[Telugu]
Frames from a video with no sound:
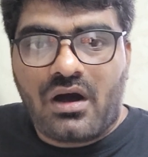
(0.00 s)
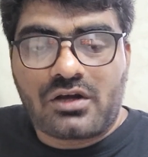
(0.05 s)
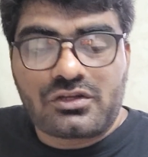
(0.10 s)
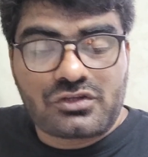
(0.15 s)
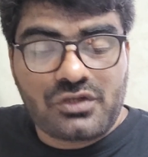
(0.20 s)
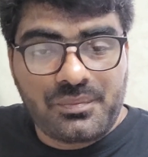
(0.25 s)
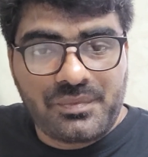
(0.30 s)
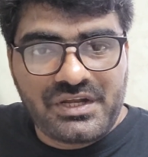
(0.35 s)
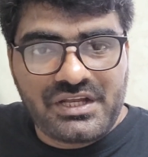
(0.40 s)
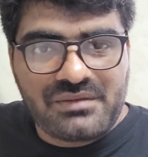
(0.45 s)

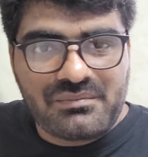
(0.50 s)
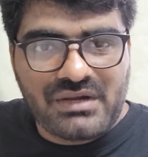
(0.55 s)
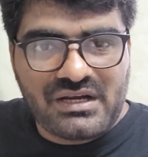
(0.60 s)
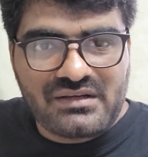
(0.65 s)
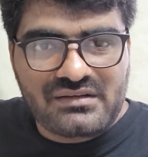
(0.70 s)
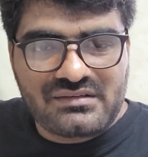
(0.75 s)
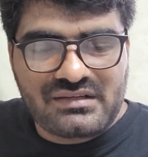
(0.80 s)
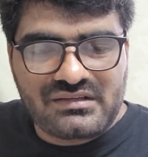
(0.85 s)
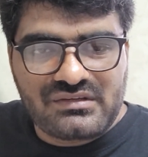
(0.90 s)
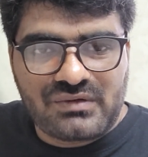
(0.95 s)
ఆర్థోపెటిక్
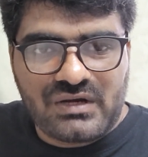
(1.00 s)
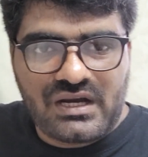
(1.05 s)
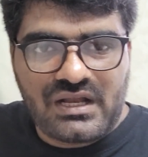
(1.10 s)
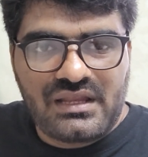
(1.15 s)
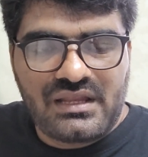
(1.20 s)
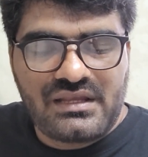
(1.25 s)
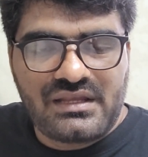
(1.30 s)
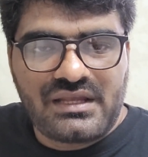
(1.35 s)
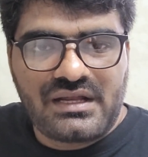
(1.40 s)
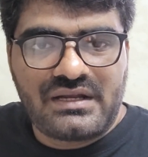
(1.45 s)
మ్యాట్రసెస్
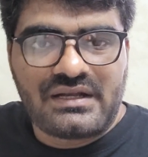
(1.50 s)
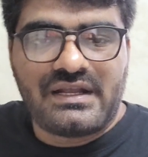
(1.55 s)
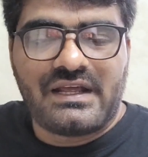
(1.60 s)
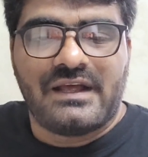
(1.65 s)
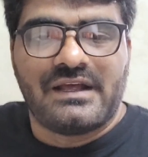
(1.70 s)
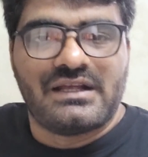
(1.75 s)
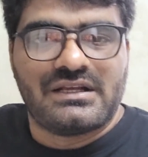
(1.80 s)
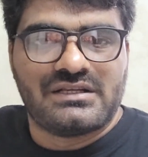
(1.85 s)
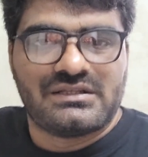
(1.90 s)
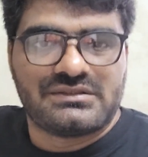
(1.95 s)
వాడేది
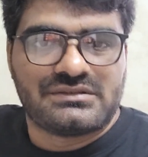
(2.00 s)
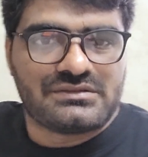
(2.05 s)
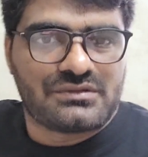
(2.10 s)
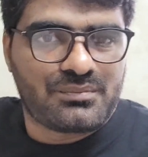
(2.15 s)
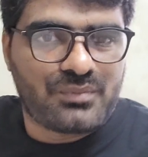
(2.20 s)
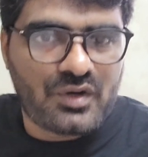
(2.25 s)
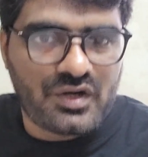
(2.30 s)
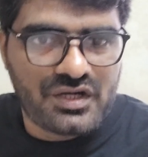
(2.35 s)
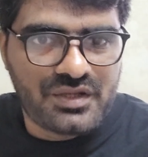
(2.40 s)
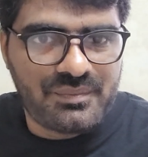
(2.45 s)
ఎందుకంటే
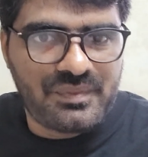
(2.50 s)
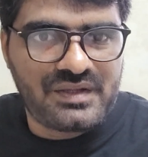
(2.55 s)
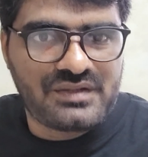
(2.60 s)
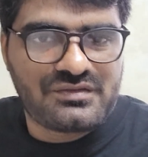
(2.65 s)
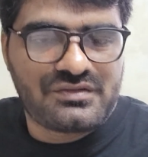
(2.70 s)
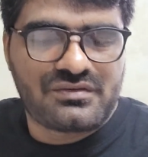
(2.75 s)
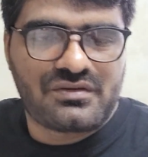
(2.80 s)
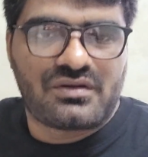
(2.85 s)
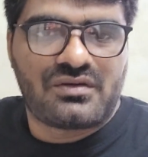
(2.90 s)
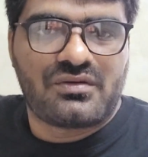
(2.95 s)
సో బాడీ
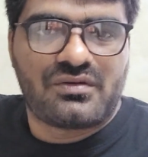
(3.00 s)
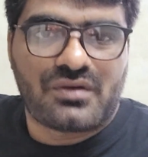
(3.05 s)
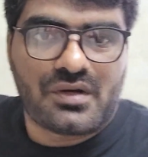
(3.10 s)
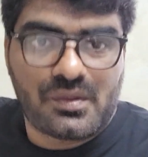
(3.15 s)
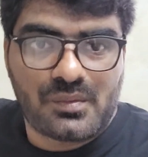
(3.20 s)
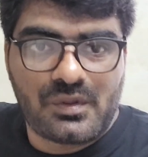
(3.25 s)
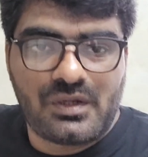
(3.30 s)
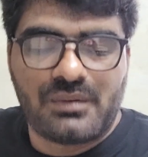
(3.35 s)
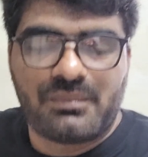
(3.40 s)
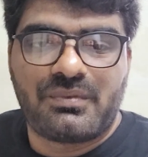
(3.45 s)
పెయిన్స్ ఉన్న వాళ్ళు
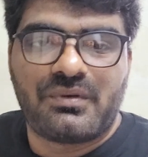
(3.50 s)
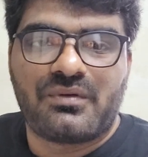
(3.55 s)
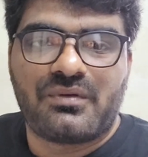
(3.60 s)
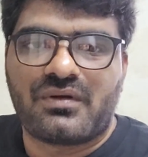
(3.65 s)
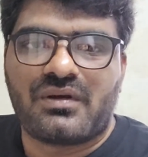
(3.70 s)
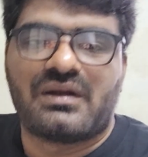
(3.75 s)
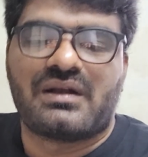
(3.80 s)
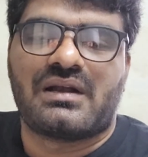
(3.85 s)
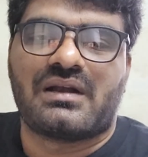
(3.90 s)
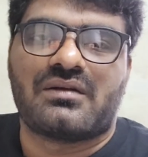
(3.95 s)
నడుములు నొప్పులు
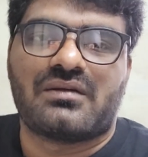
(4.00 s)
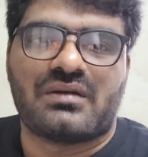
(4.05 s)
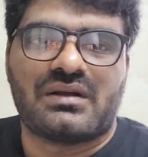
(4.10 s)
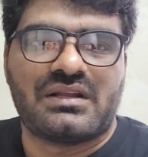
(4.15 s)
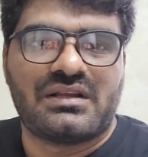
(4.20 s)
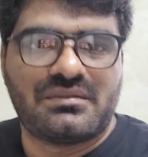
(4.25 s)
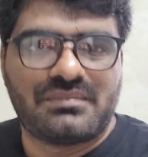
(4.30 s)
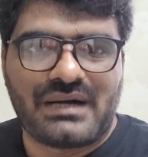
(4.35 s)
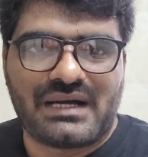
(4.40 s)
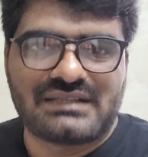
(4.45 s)
ఉన్న వాళ్ళు ఇట్లాంటి
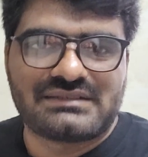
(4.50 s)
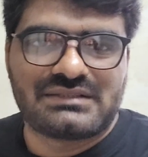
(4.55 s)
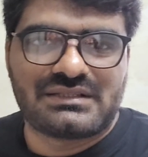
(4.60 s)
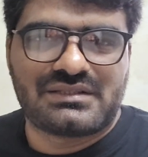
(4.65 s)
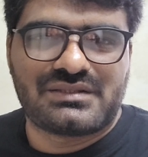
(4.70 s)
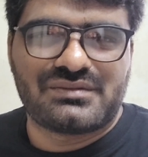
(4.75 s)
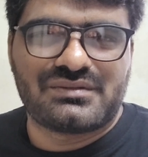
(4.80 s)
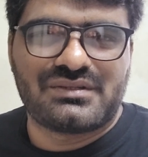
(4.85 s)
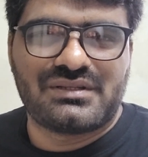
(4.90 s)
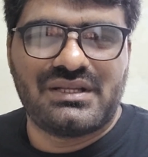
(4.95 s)
వాళ్ళకి ఇది బాగా
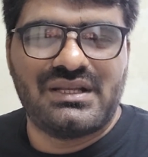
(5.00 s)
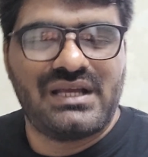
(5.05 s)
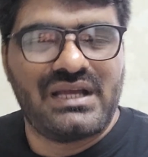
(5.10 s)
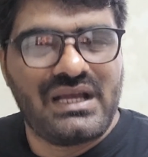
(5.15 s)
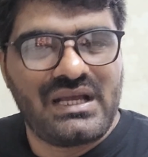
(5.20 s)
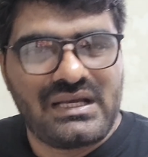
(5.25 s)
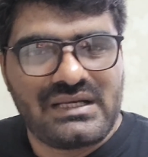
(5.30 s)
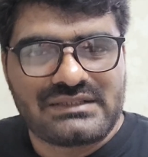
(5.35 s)
సెట్ అవుతుంది